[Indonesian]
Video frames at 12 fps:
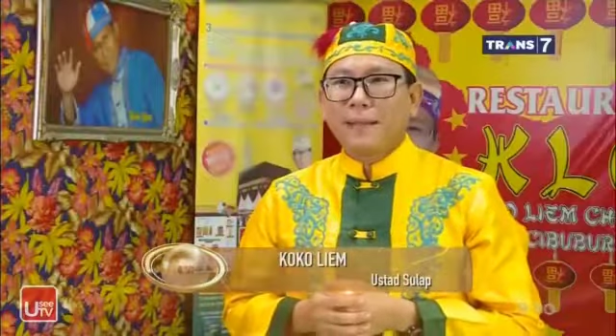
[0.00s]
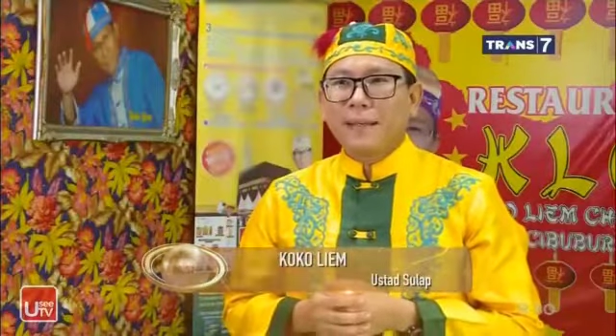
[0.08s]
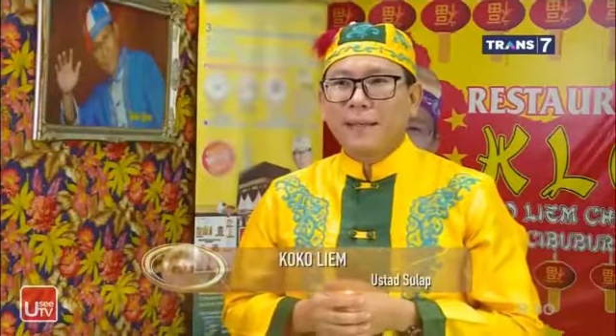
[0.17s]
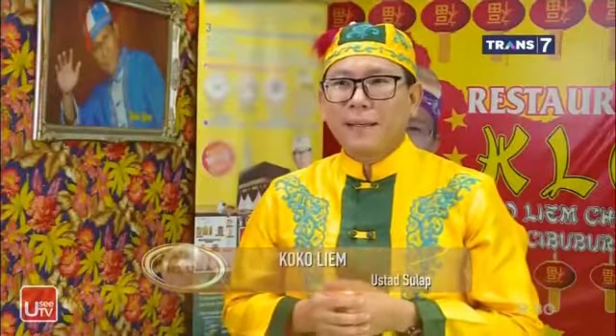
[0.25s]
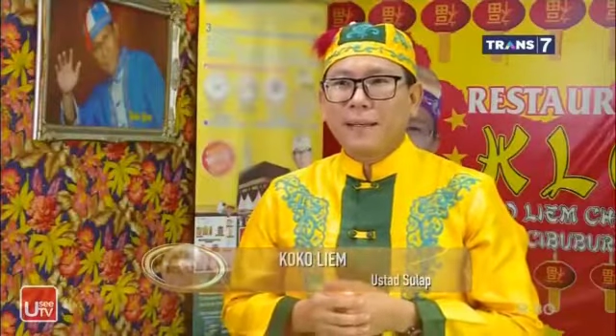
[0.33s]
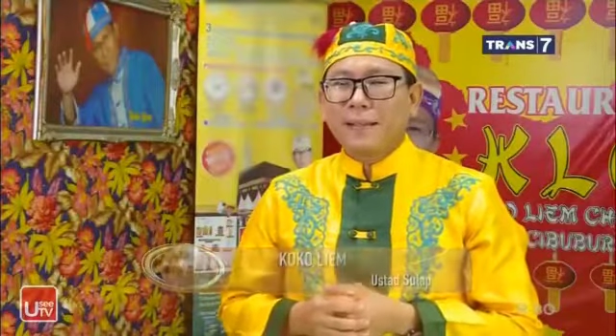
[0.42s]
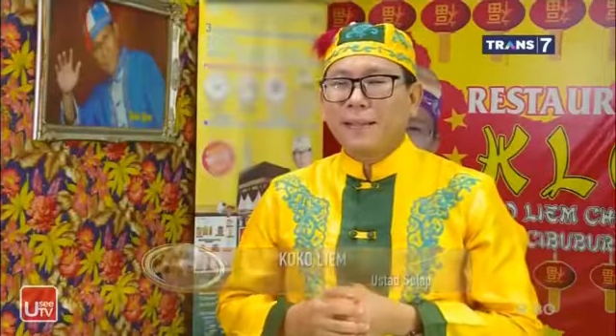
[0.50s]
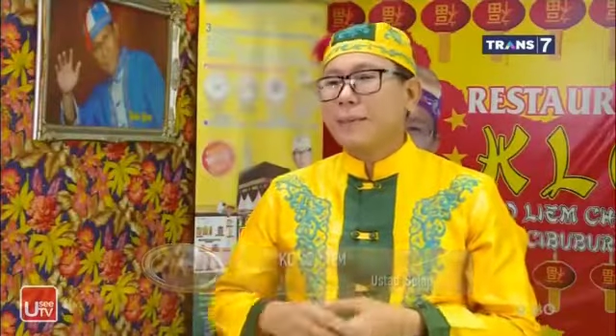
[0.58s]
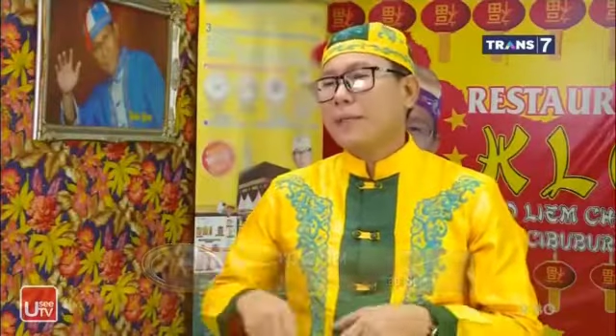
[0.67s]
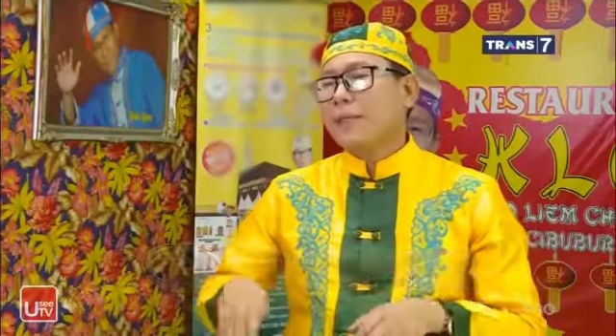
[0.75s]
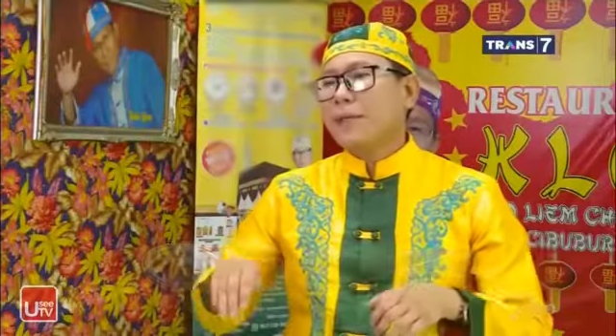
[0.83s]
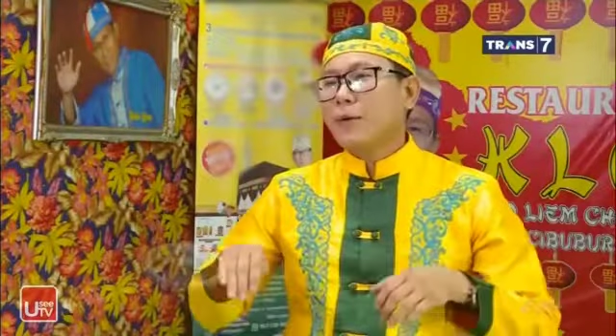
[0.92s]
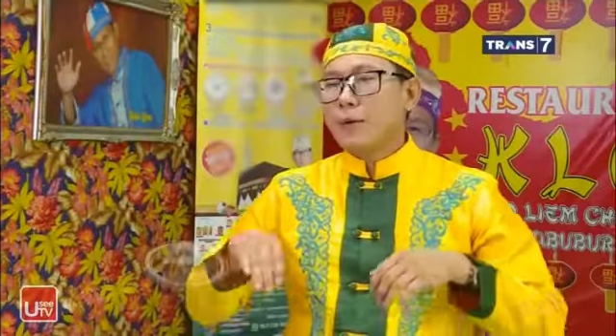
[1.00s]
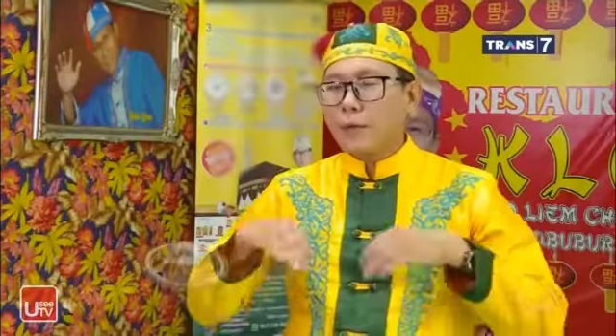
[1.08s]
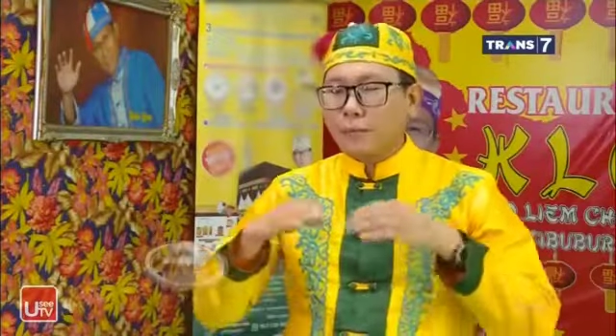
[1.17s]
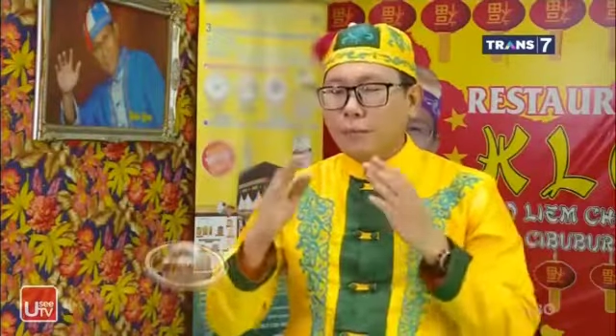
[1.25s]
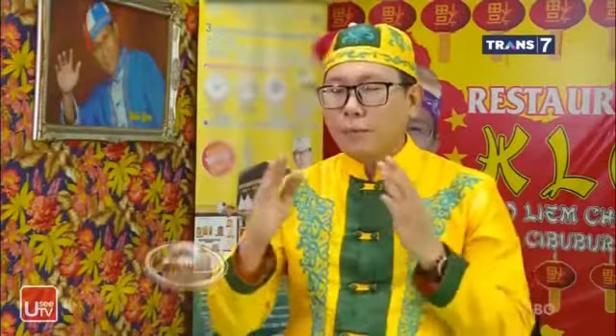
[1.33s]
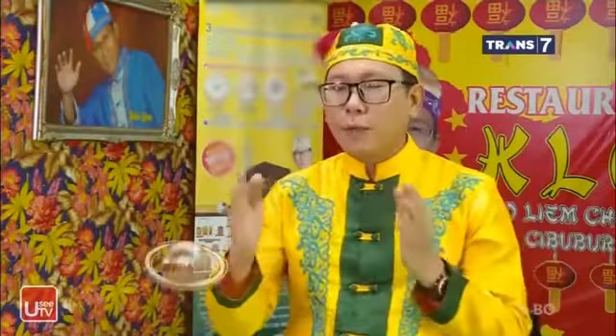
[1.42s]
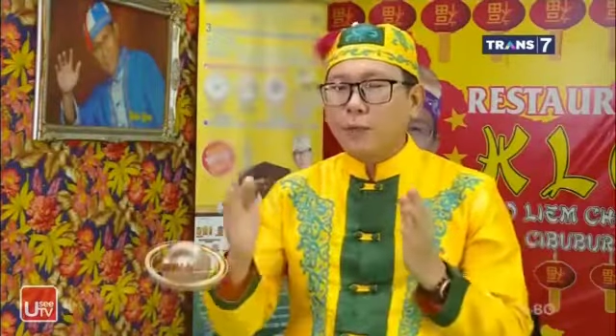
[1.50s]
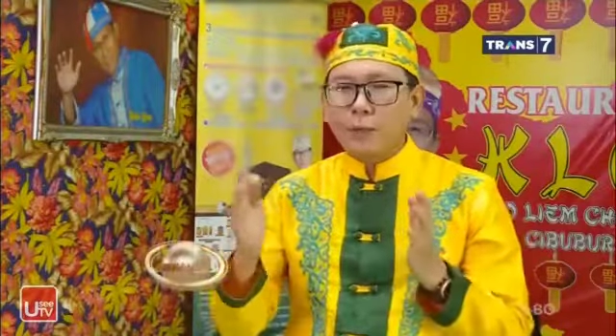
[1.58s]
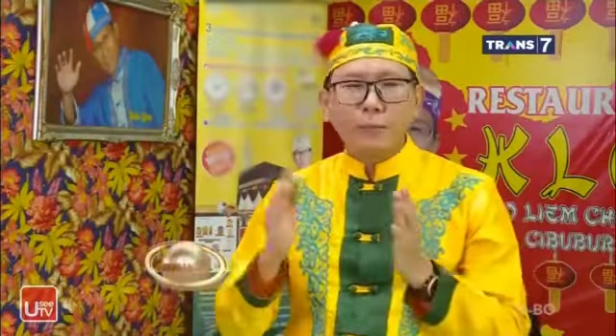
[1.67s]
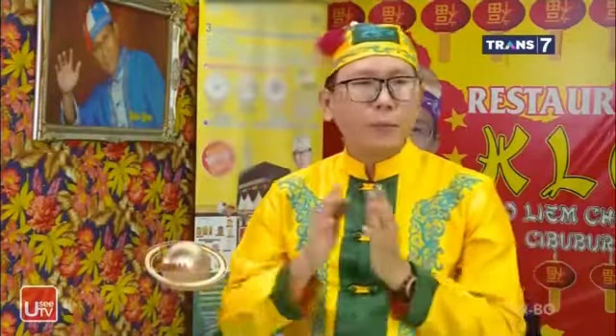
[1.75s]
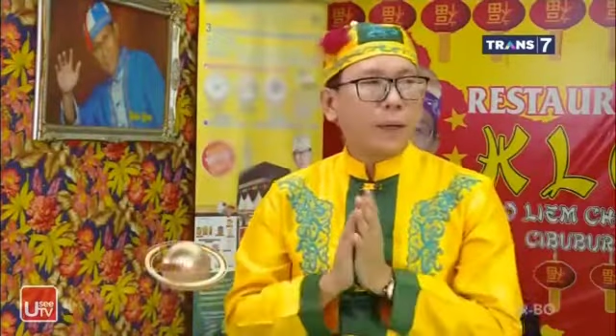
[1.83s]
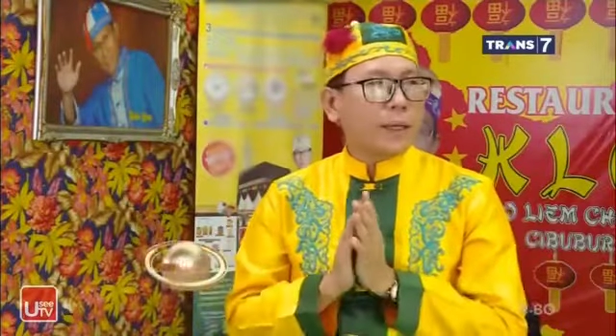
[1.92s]
Nah, seperti Koko waktu
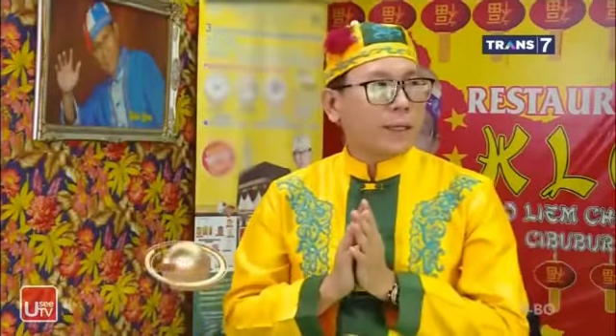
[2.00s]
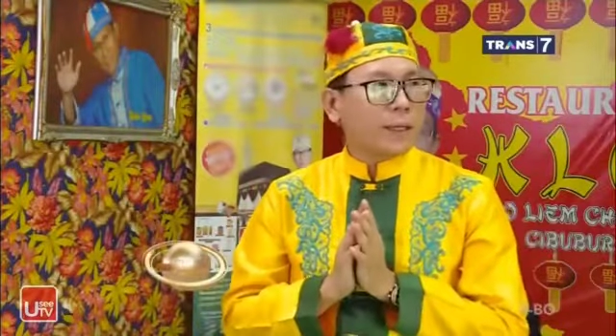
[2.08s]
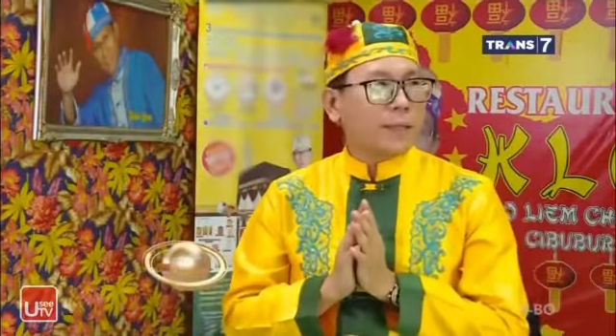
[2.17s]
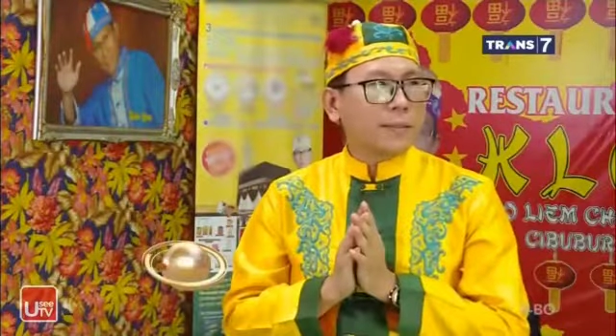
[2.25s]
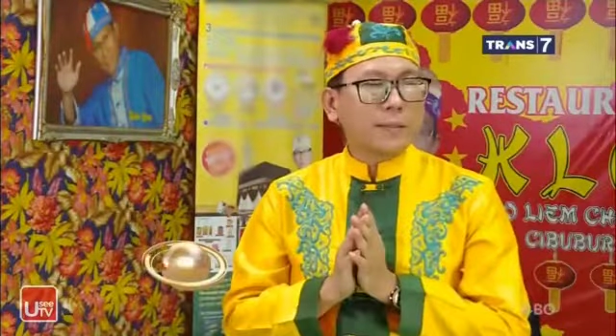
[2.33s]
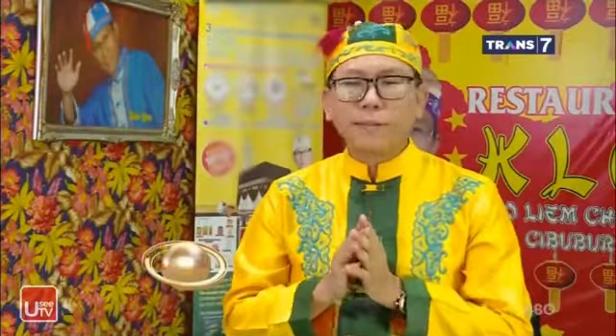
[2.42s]
itu memainkan